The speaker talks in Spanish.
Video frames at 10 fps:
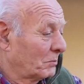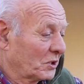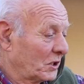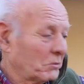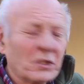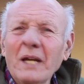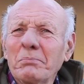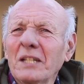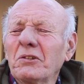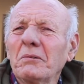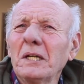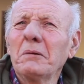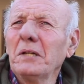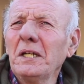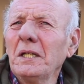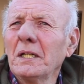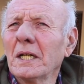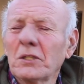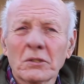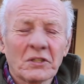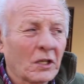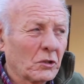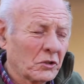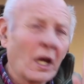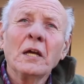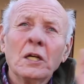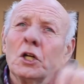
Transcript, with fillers: como te digo, un despacho de bebida y todas esas cosas